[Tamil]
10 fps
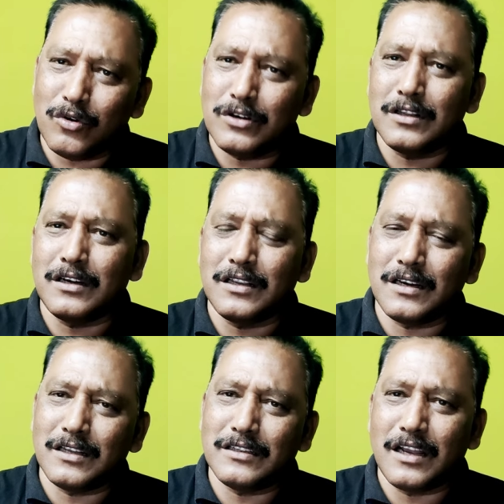ஓட்டு
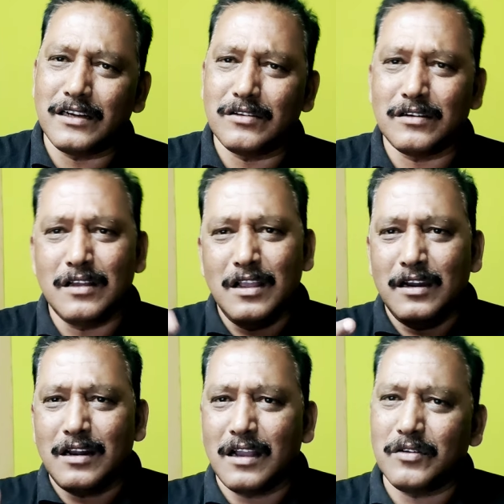எண்ணிக்கையில் இதாகிட்டோம்
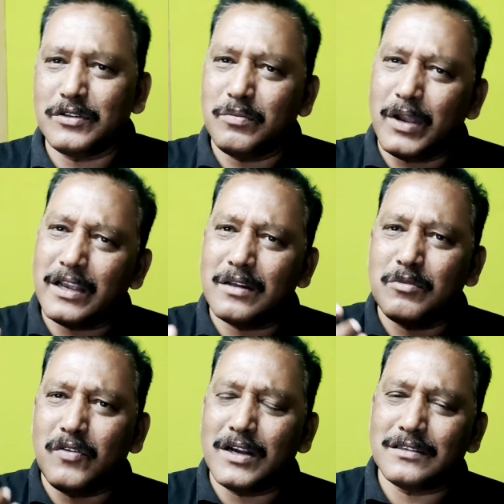நாங்கள் வந்து
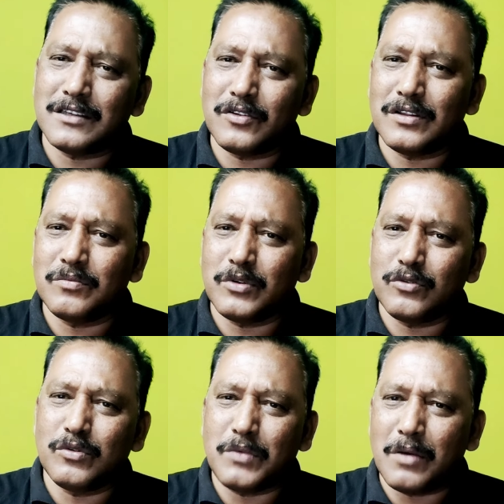பயங்கரமாக வாக்கு சதவீதம்
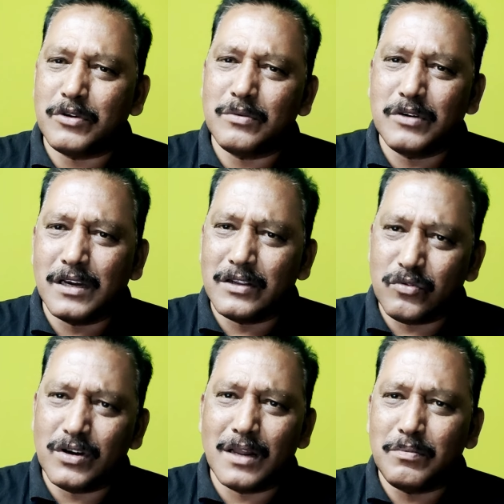பெறுவோம் அப்படி இப்படிலாம்
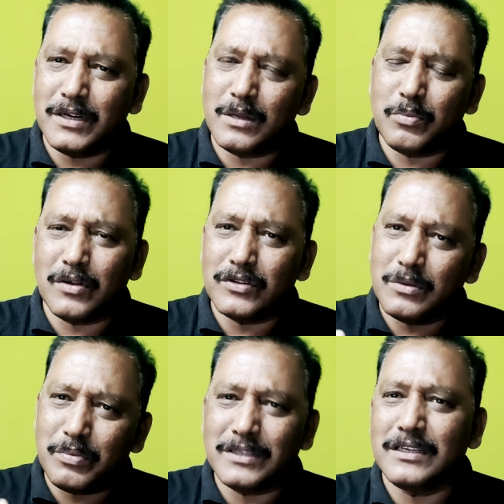இவங்களாம் பில்டப்பில்
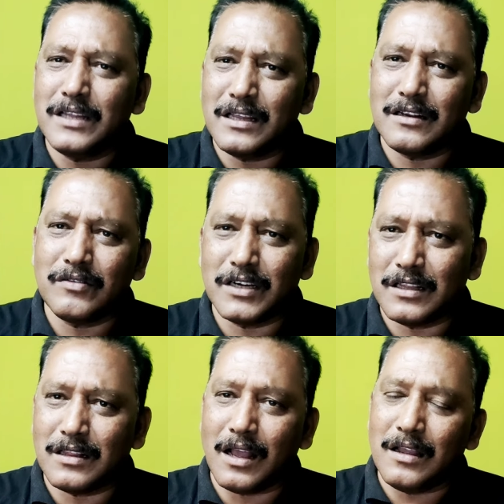வந்து பேசிகிட்டே இருக்க
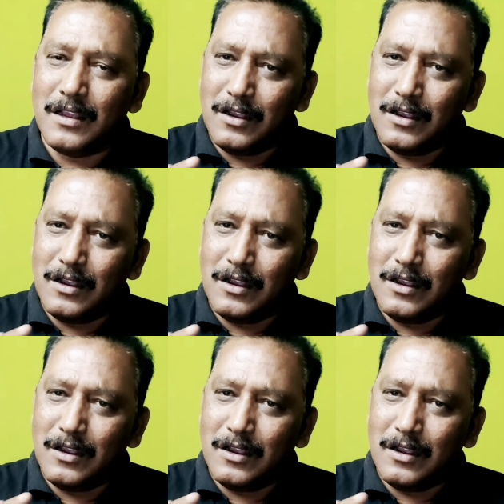வேண்டியது தான்